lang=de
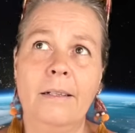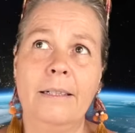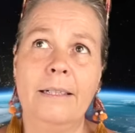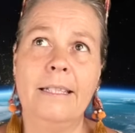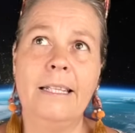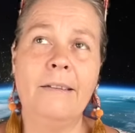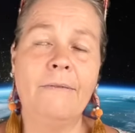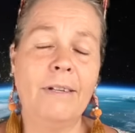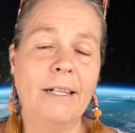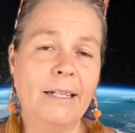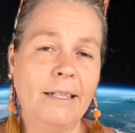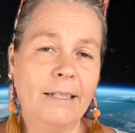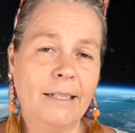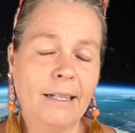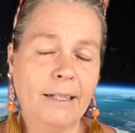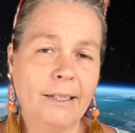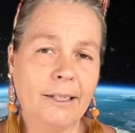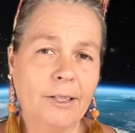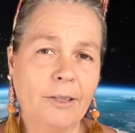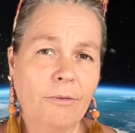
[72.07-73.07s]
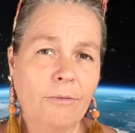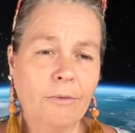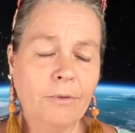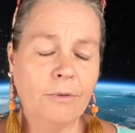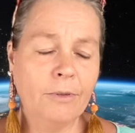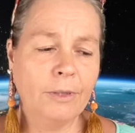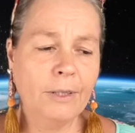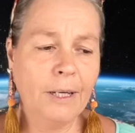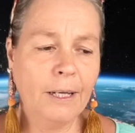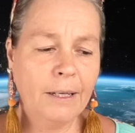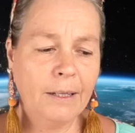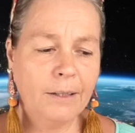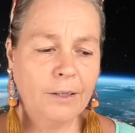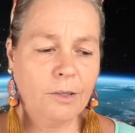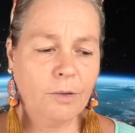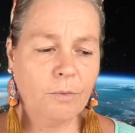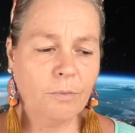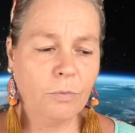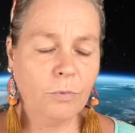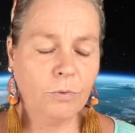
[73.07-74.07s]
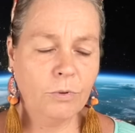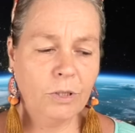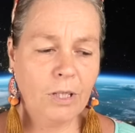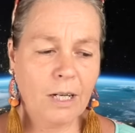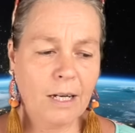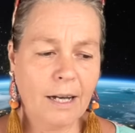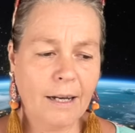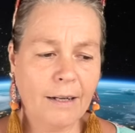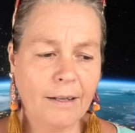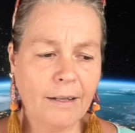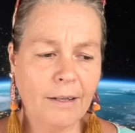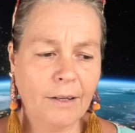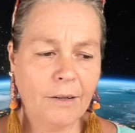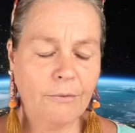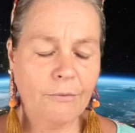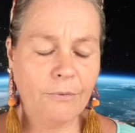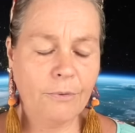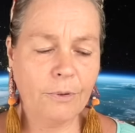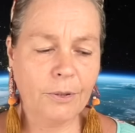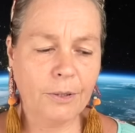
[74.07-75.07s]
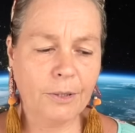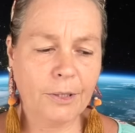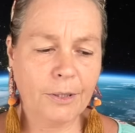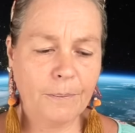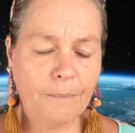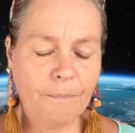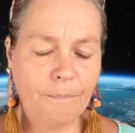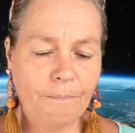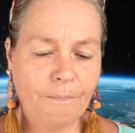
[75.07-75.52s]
Zivilisation zum Untergang geführt.